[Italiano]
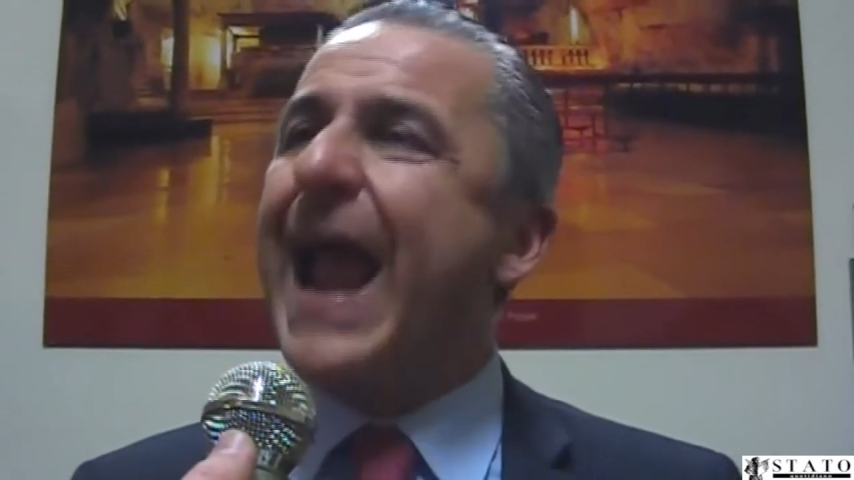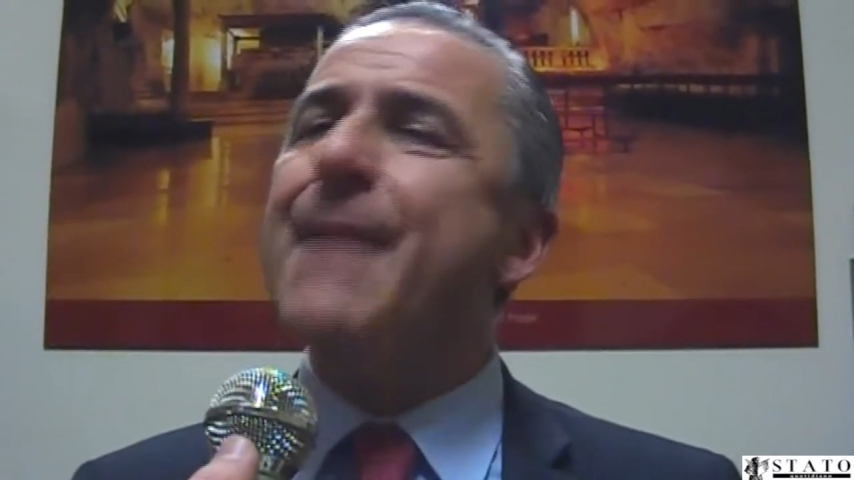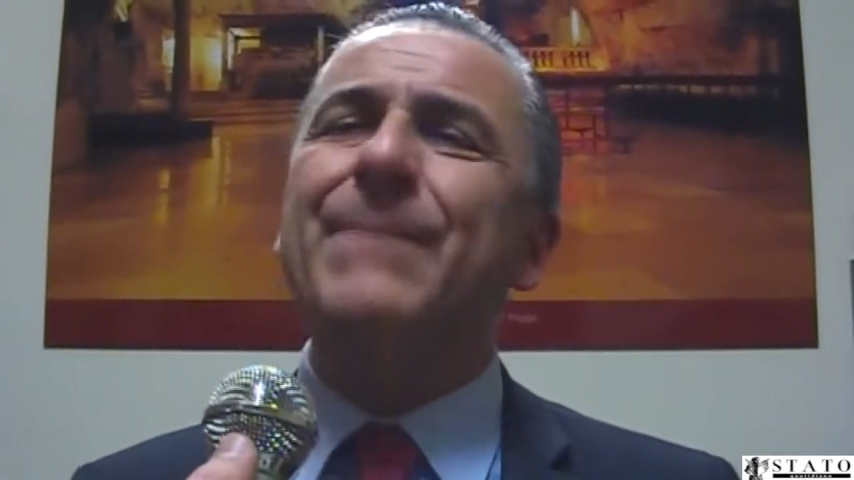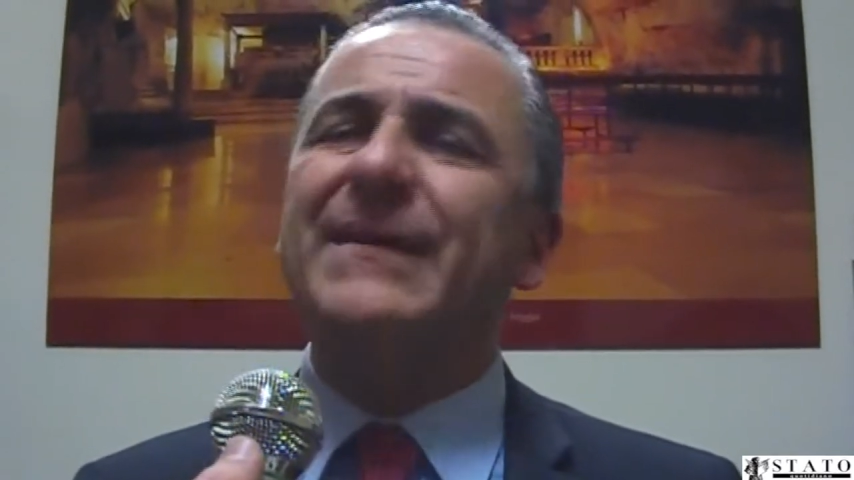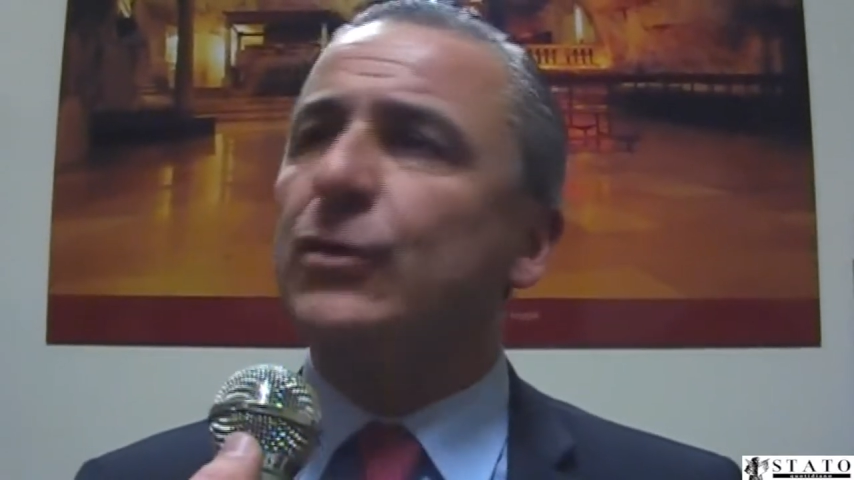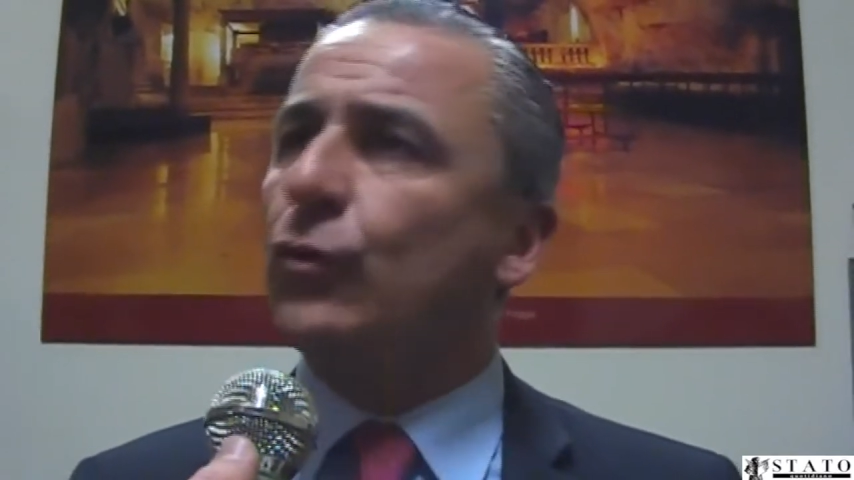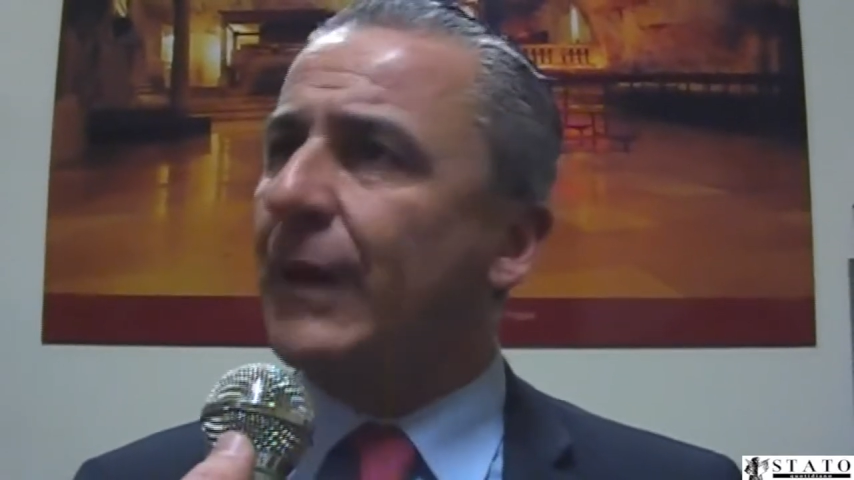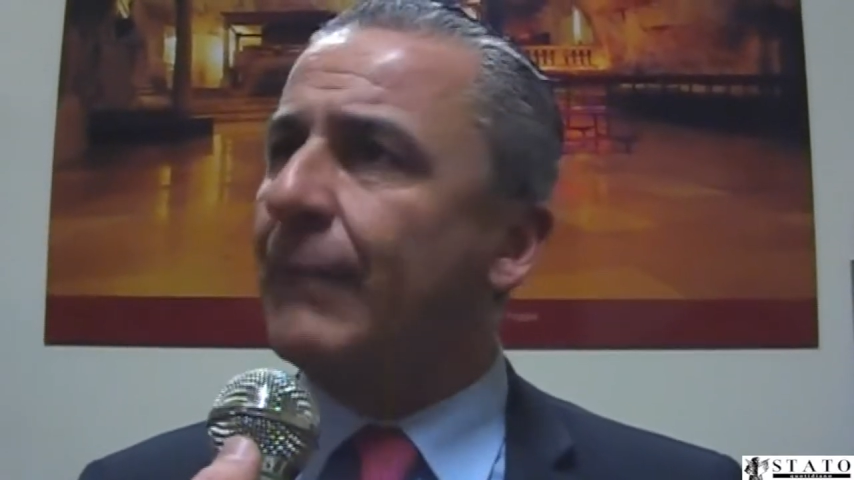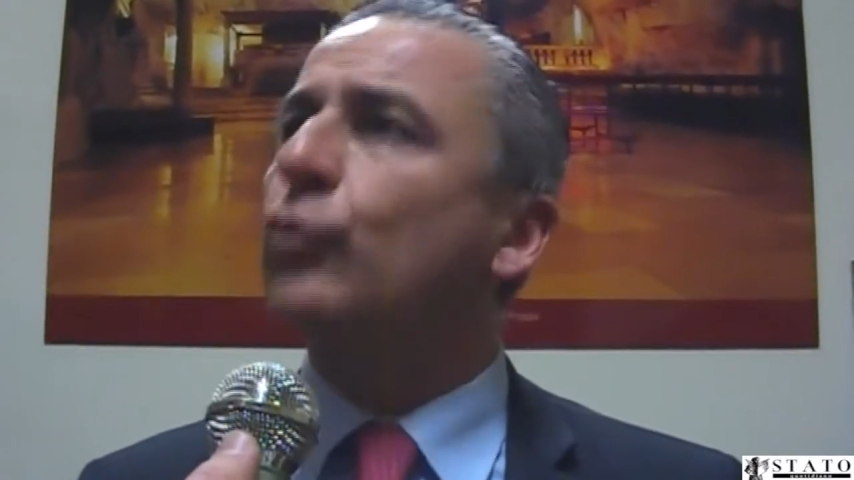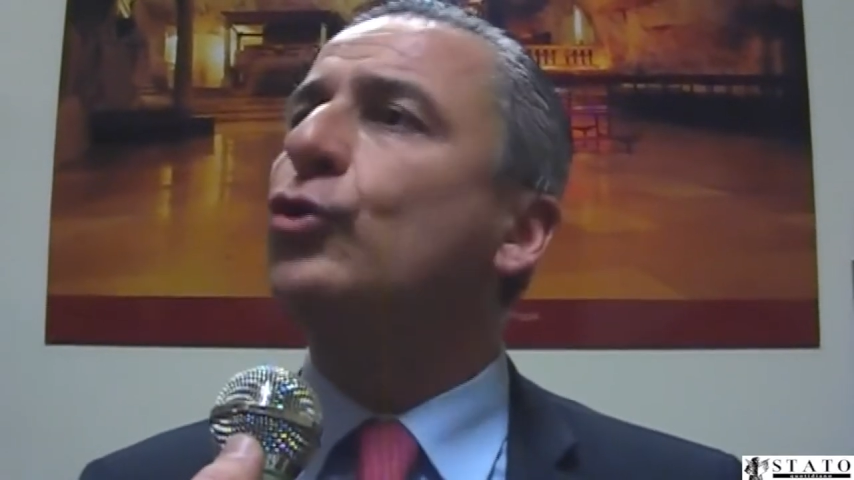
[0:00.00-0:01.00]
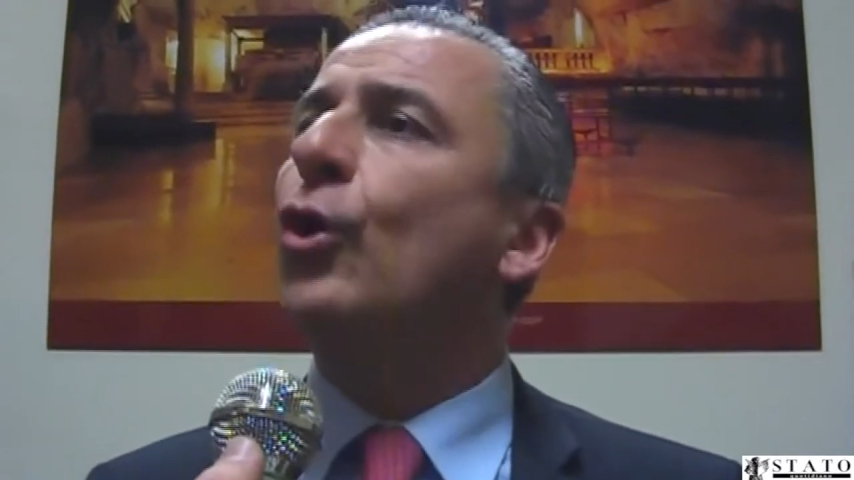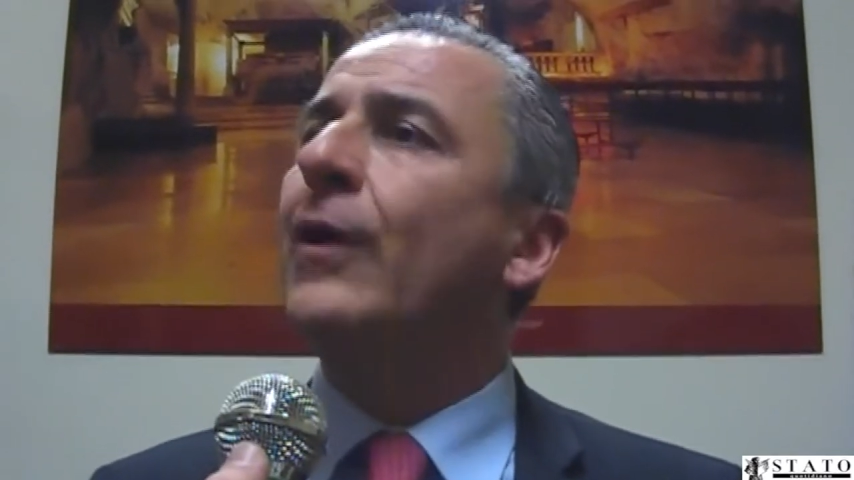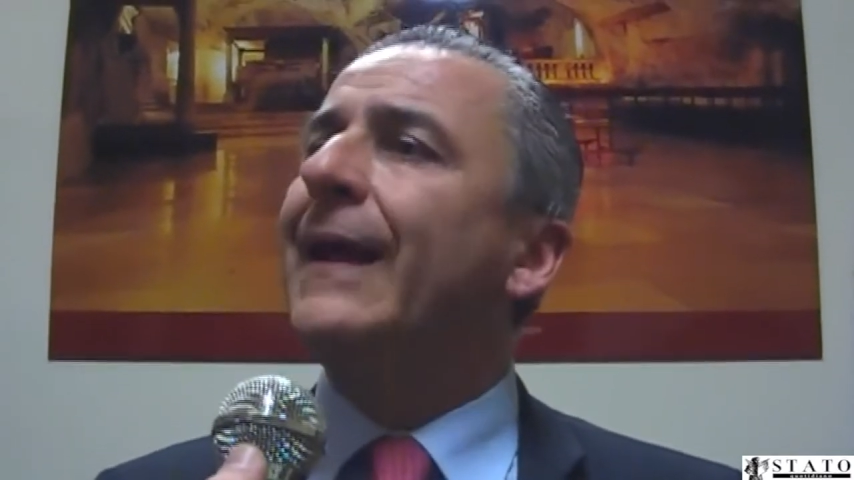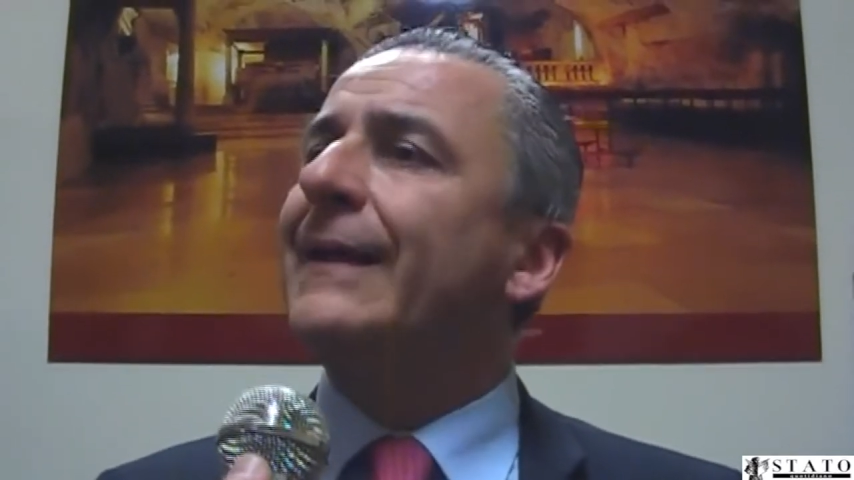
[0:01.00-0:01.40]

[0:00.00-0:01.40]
e in particolar modo